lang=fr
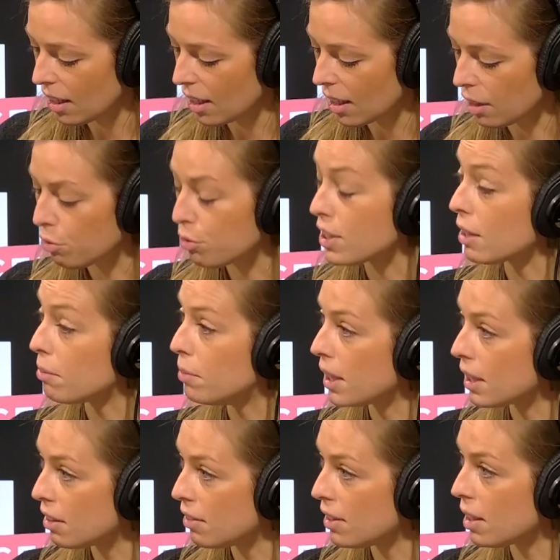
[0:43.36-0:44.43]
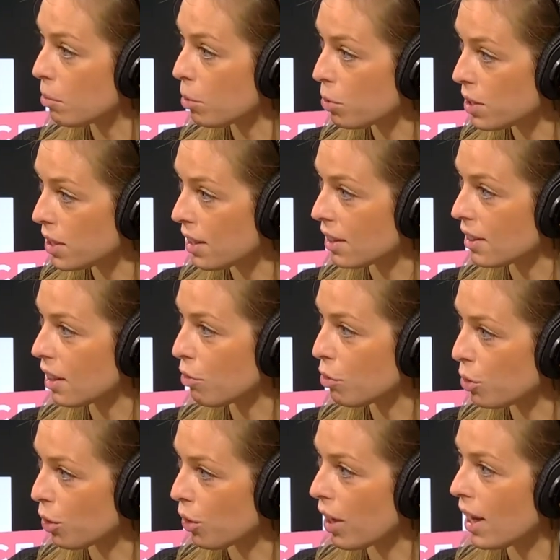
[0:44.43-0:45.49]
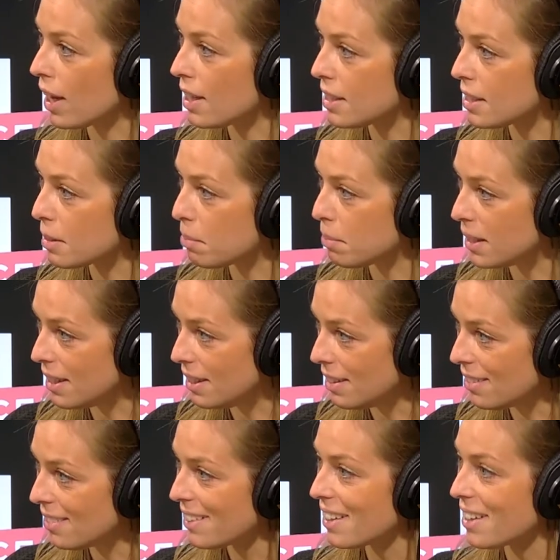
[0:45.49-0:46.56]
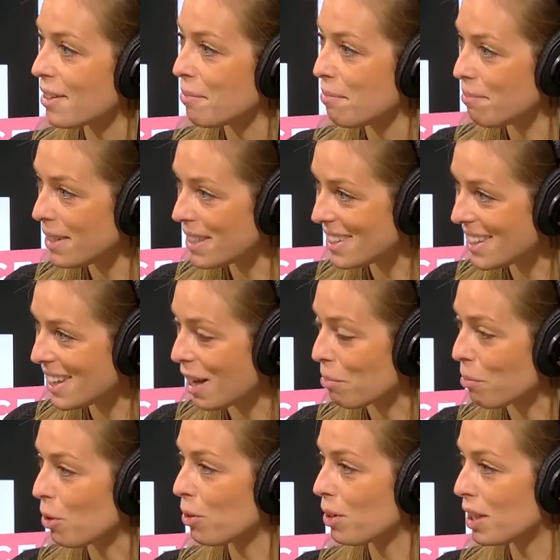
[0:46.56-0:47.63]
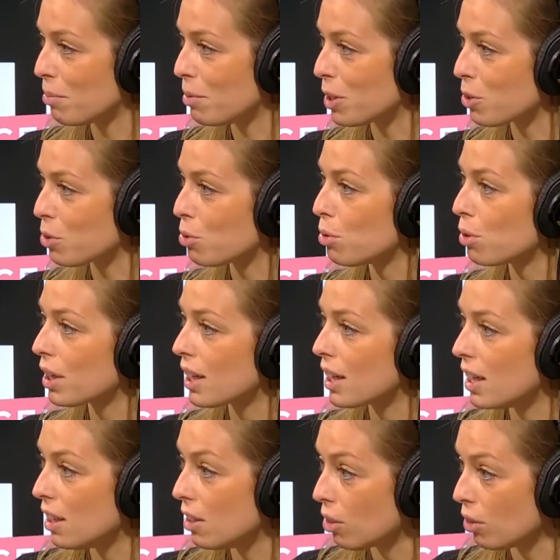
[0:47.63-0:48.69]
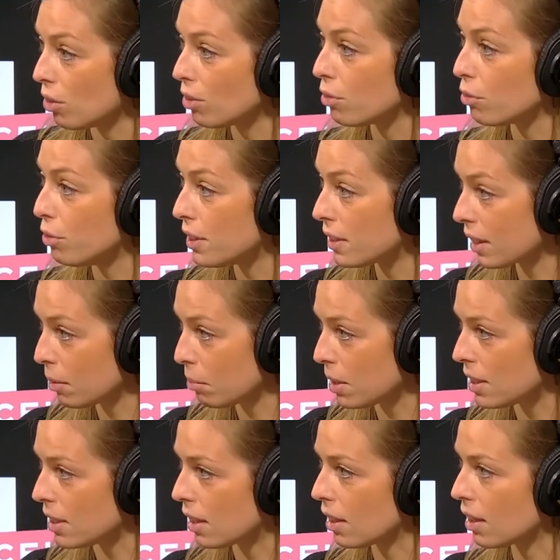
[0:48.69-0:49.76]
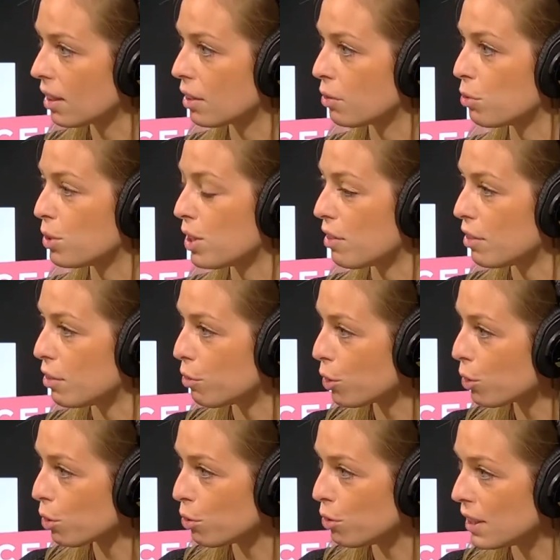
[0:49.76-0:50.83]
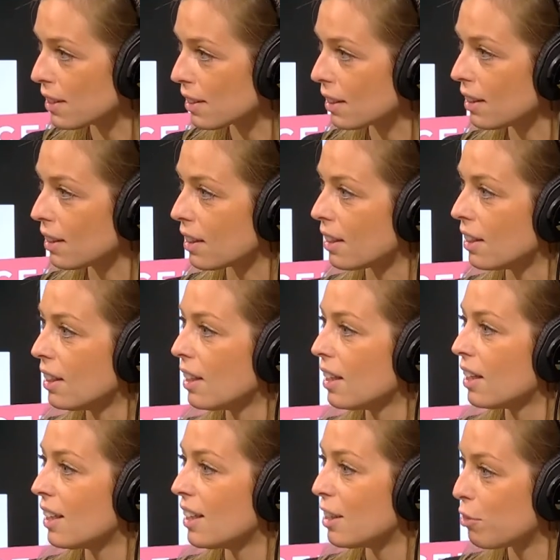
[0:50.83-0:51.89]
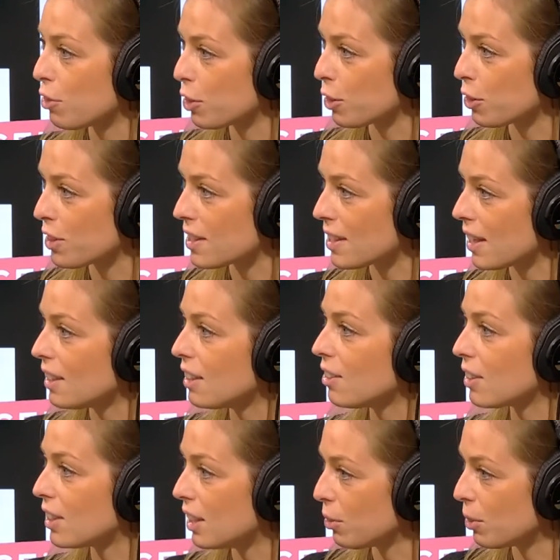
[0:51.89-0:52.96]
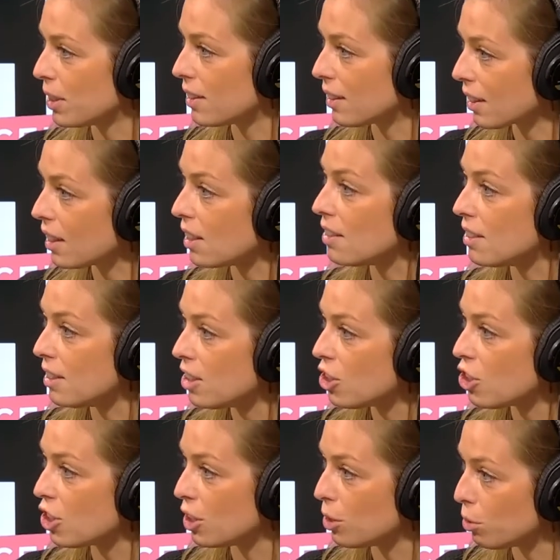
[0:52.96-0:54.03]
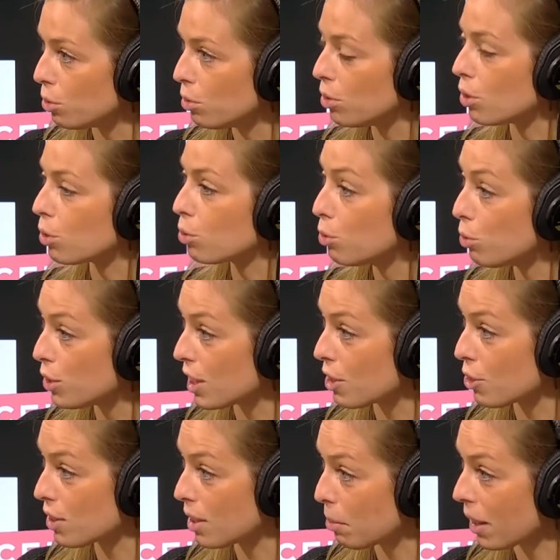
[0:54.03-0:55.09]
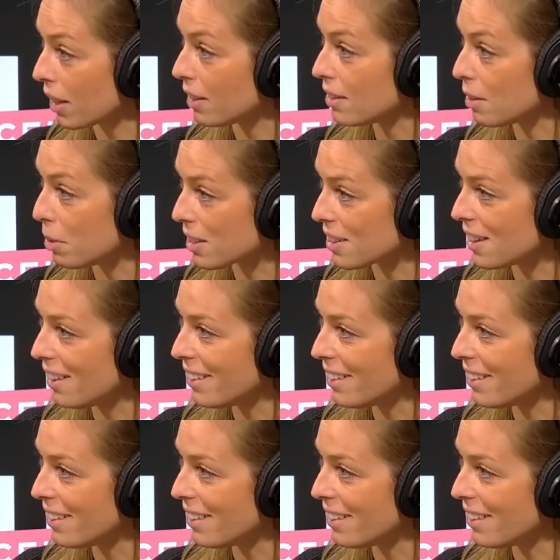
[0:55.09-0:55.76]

Et vous êtes bien évidemment aussi intervenant à l'ESPI, mais également et bien sûr client vitrine média. Et vous avez votre vitrine et votre enseigne qui ont été réalisées chez nous dans toutes vos agences à Paris. C'est bien cela